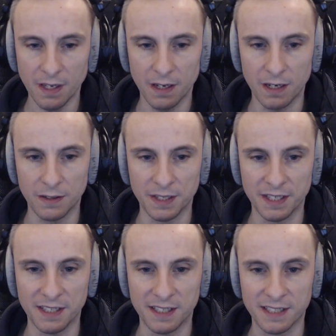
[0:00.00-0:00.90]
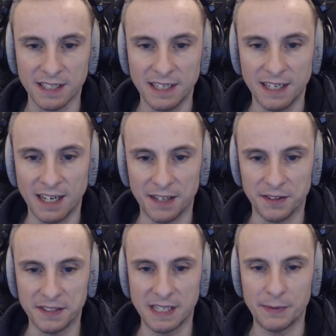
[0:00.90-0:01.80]
Und
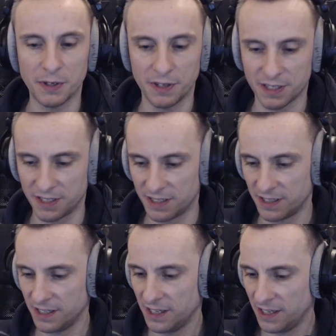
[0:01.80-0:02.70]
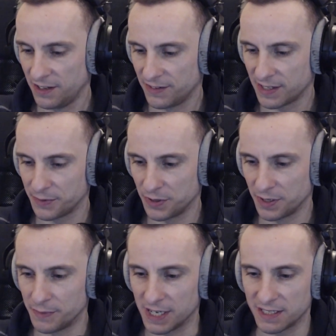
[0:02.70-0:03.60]
ansonsten habe ich heute, was habe ich heute
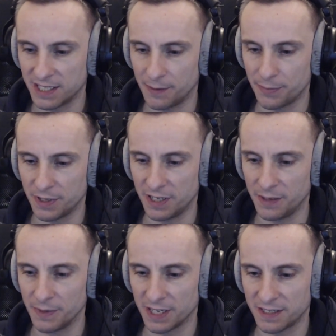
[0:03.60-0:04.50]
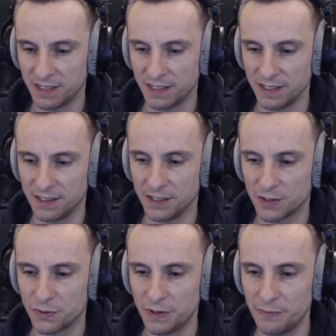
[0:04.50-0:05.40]
gemacht? Ich habe eben gerade die, die
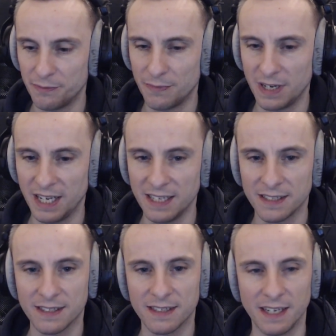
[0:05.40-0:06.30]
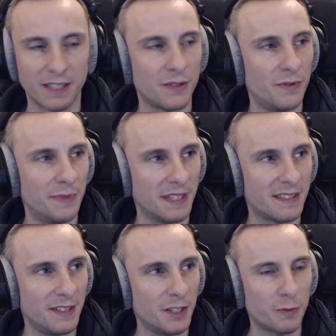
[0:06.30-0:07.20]
stream äh, Streamlinks,
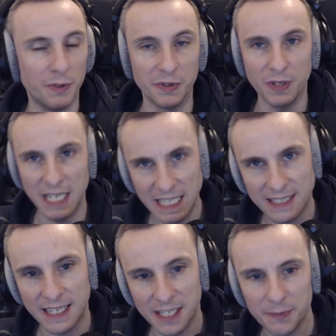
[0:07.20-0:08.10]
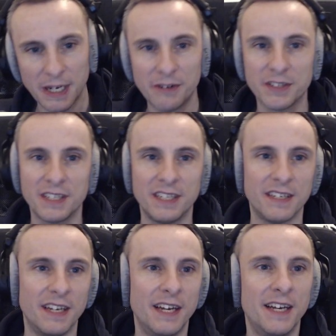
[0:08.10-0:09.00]
die Sponsorenlinks endlich mal unter
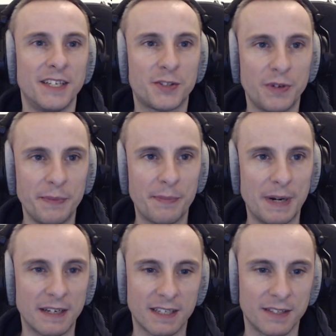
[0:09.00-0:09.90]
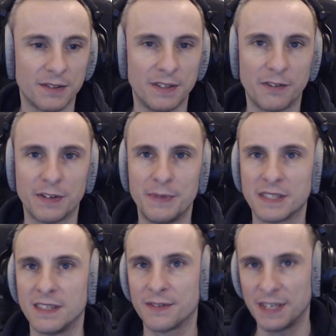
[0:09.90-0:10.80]
den Stream gepackt, also auf dem
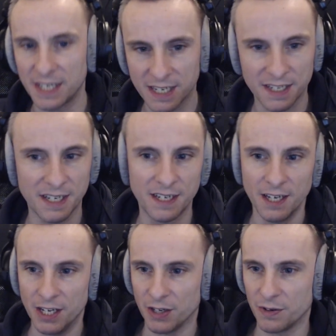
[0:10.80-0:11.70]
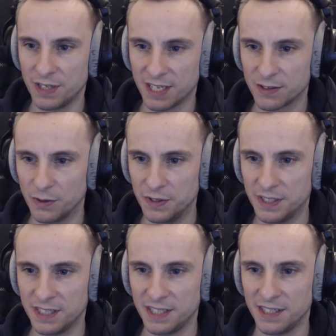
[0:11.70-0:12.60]
SC2D-Kanal. Könnt ihr jetzt auch
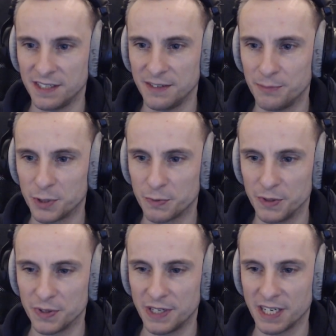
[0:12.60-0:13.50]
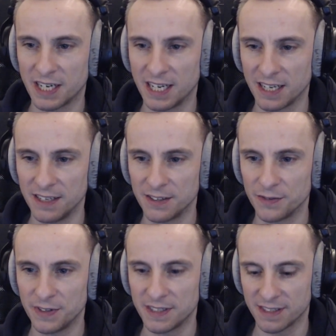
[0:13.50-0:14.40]
unten die, die Sponsoren anklicken,
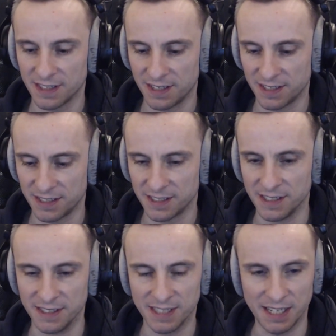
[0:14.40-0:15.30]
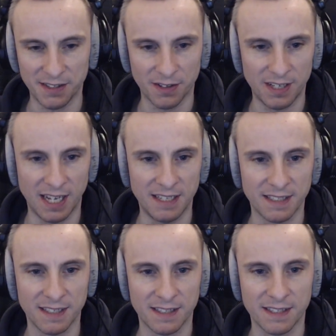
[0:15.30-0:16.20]
so wie es äh, sein soll.
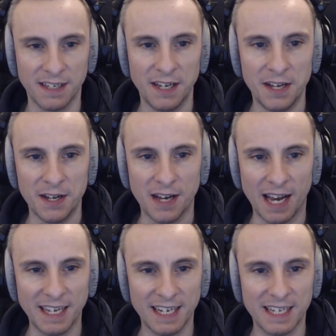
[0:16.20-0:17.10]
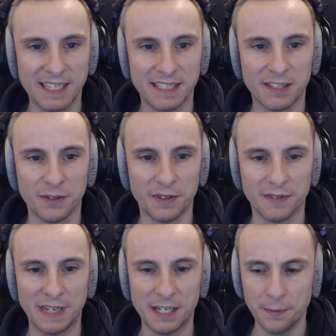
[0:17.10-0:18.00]
Alles ist eingerichtet und so
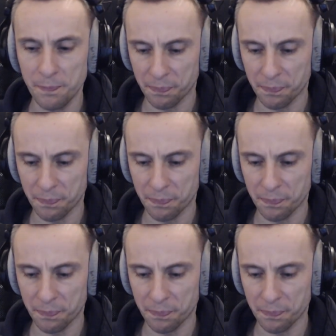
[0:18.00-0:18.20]
weiter.